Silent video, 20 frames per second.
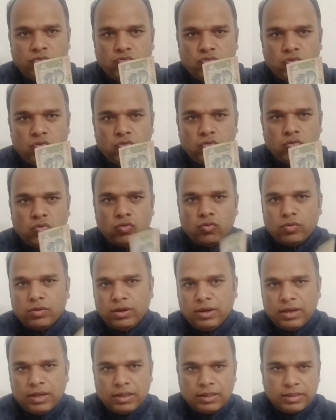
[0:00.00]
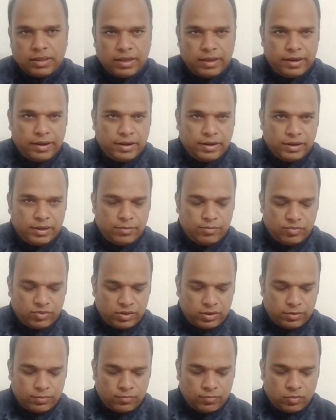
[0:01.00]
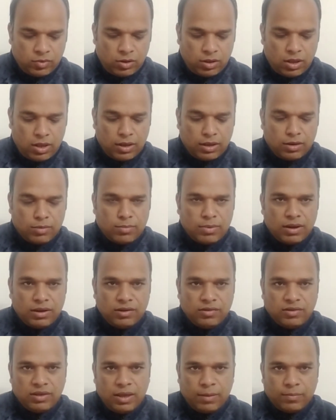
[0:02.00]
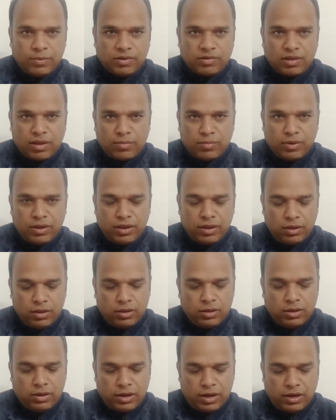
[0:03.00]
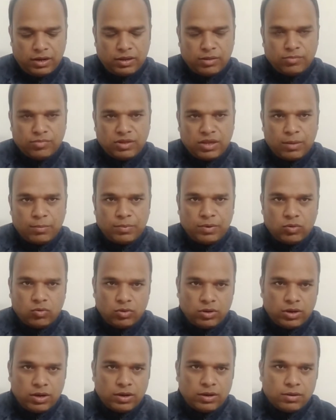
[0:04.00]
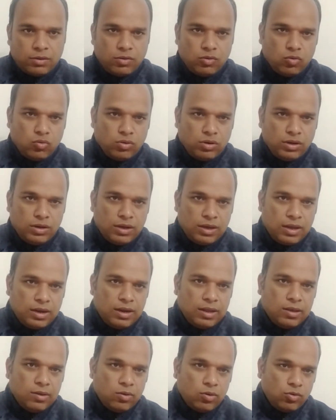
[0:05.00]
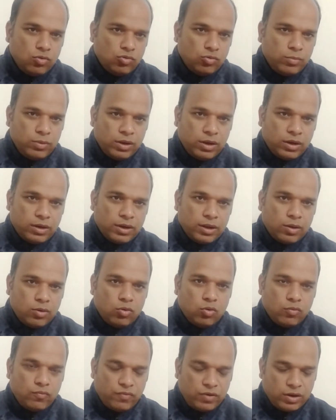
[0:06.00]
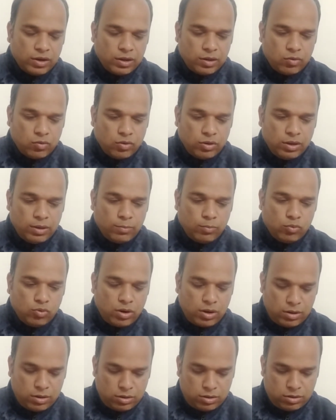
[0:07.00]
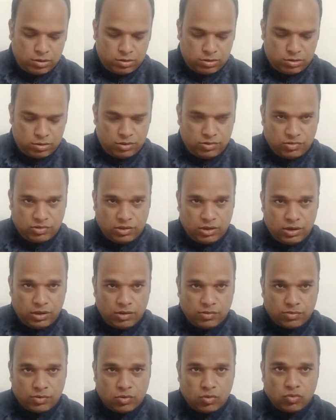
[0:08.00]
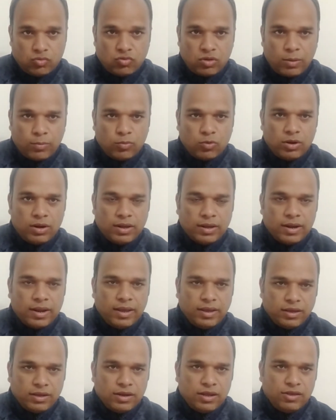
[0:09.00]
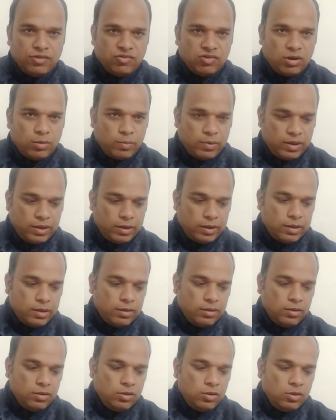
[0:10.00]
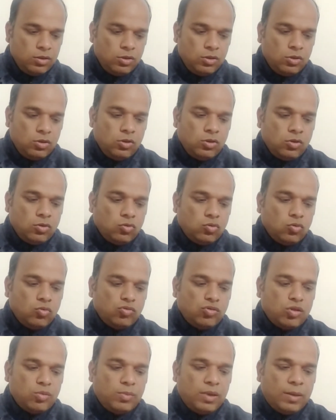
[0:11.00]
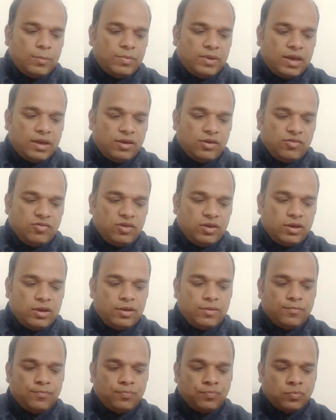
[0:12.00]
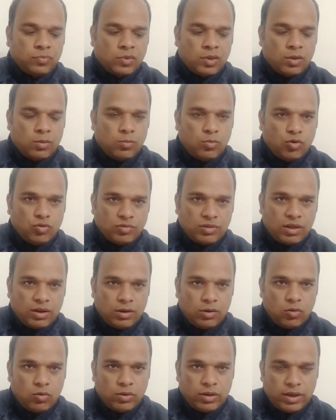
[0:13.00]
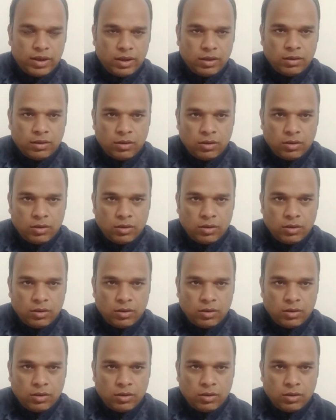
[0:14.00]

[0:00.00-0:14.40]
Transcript: जो निकलता है एटीएम से अगर मान लीजिए आपके सामने एटीएम से आपने कोई कट नोट निकाला और उसमें कटा हो फटा हो या पुराना इस तरीके से हो जो आपको लग रहा है कि नहीं चल पाएगा तो उस समय आप क्या कीजिएगा बहुत सारे लोग हैं